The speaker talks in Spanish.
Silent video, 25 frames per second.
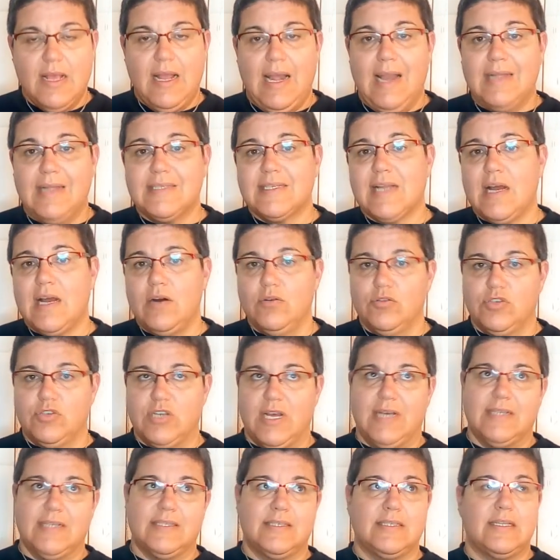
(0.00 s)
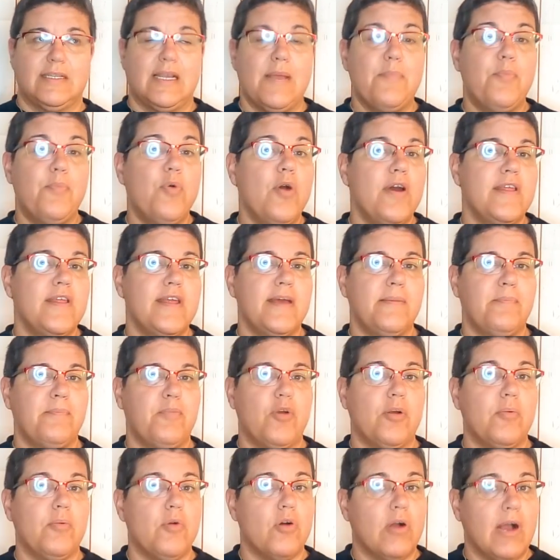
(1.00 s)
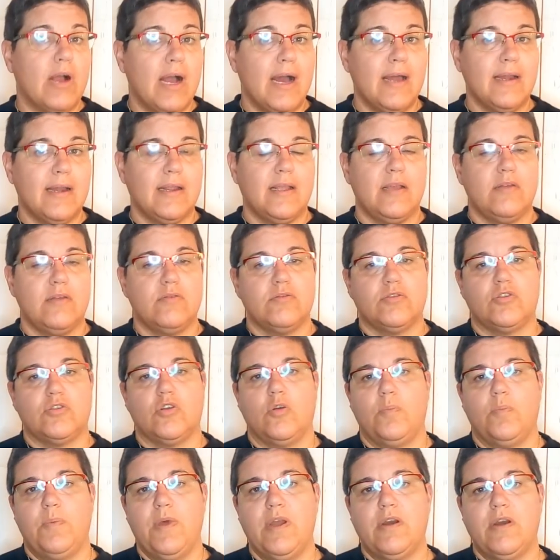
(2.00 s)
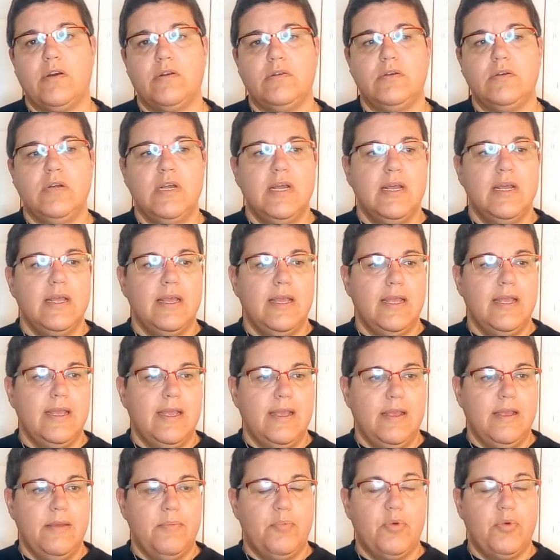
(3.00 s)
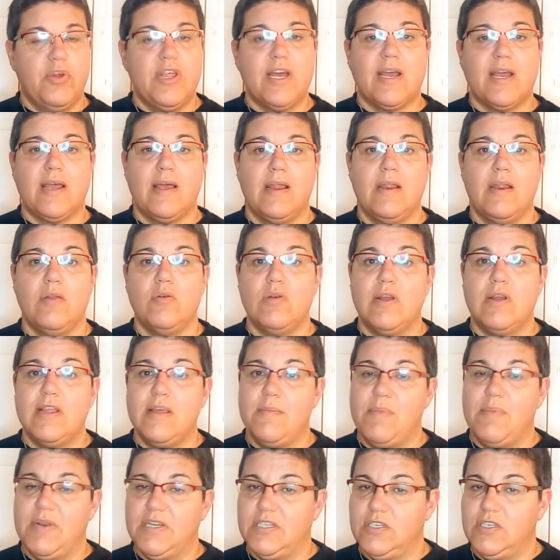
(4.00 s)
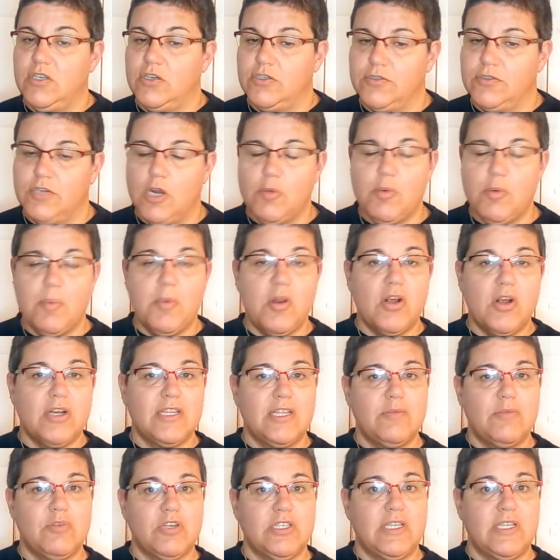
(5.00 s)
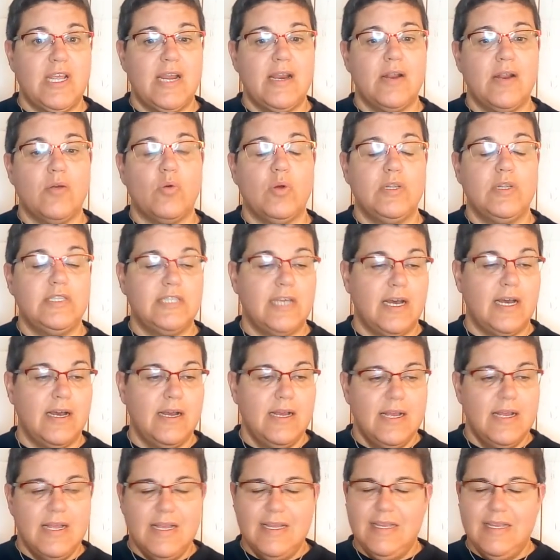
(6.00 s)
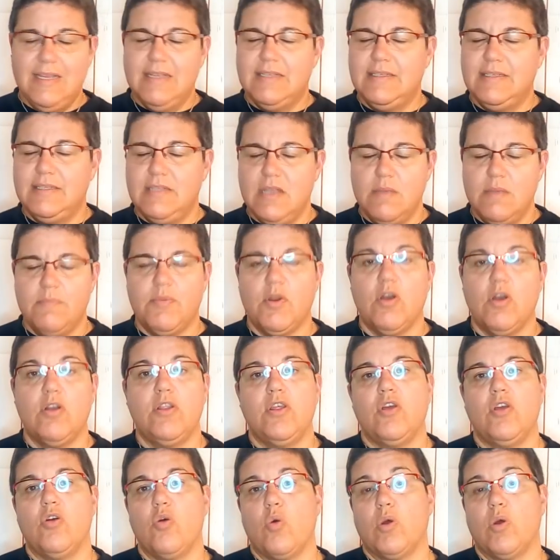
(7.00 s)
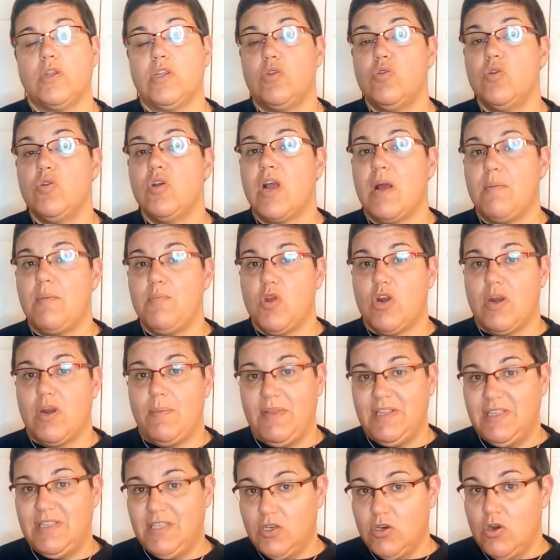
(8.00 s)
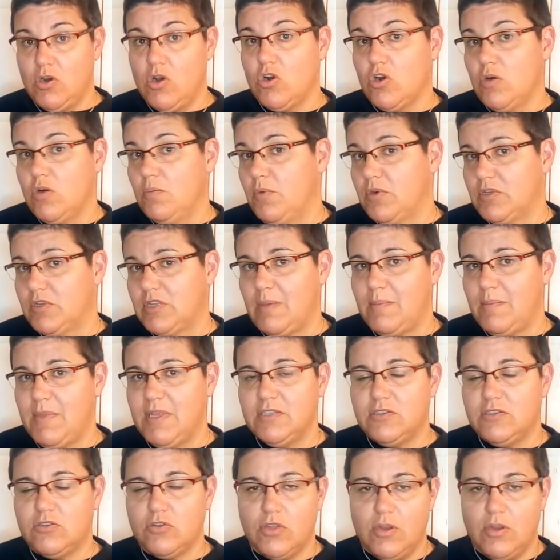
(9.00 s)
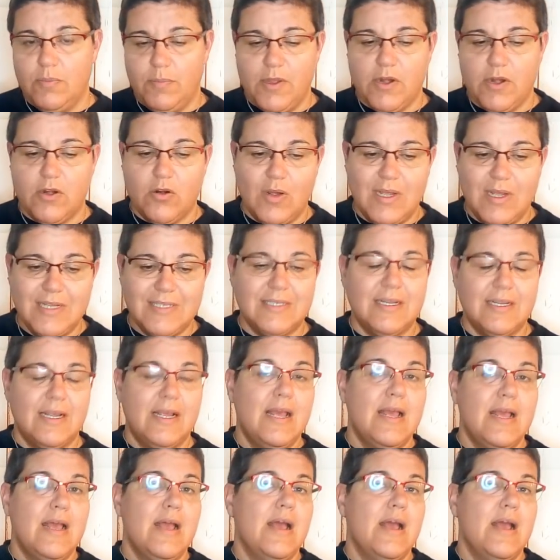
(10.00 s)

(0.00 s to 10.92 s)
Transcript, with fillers: Las causas. ¿Qué puede provocar que nuestro perro eh, pueda caer en una depresión. Lo primero que tenemos que tener en cuenta, y siempre lo digo cuando hay un cambio repentino en el comportamiento del perro, es